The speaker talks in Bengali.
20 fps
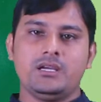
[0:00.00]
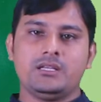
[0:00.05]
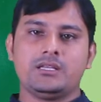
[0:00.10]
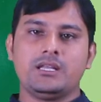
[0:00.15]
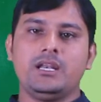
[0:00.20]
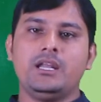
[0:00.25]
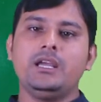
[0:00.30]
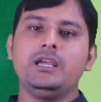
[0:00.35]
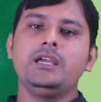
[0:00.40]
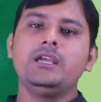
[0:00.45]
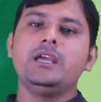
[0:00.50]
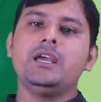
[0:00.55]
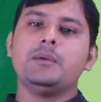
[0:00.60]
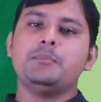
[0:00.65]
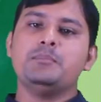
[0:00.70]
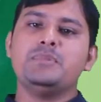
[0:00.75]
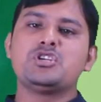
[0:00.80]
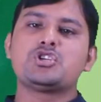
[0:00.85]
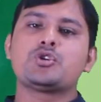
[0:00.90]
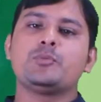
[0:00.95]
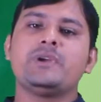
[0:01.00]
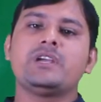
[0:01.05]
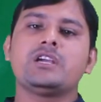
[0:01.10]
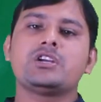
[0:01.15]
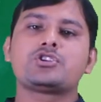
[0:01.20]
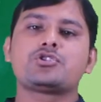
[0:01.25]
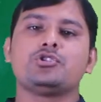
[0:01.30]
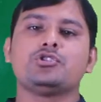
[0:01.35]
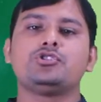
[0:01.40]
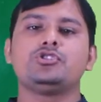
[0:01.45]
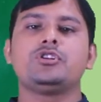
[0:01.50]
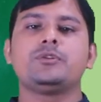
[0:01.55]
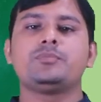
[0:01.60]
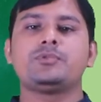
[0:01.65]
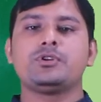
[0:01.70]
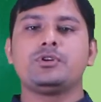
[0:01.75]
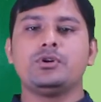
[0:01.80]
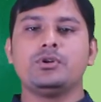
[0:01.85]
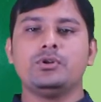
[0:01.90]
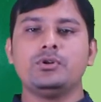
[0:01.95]
তাহলে বিশ্বব্যাংকের সদর
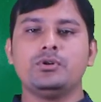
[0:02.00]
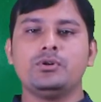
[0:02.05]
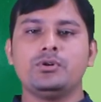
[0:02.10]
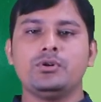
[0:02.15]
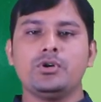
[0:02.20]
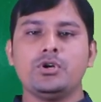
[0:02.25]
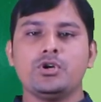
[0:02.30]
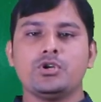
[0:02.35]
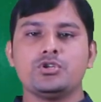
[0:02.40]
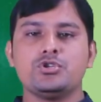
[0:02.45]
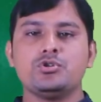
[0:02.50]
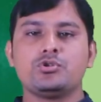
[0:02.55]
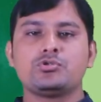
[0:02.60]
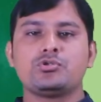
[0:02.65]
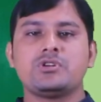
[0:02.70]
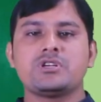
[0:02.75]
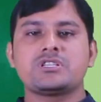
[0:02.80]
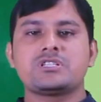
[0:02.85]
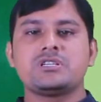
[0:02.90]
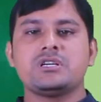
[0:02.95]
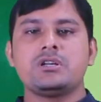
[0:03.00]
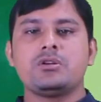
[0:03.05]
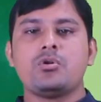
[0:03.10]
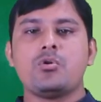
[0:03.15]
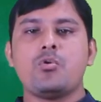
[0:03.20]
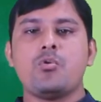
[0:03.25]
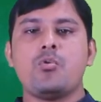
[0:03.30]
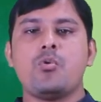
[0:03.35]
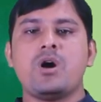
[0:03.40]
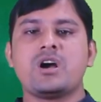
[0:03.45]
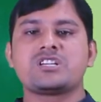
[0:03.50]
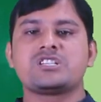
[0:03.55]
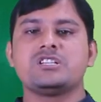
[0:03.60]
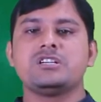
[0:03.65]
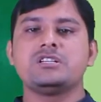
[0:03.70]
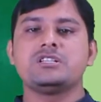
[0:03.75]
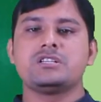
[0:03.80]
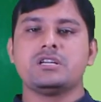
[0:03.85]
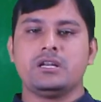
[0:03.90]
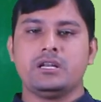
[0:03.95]
দপ্তর হল যুক্তরাষ্ট্রের
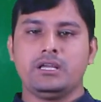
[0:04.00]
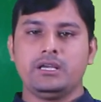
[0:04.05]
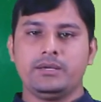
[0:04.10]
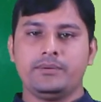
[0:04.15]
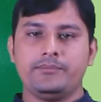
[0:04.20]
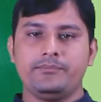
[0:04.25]
ওয়াশিংটনে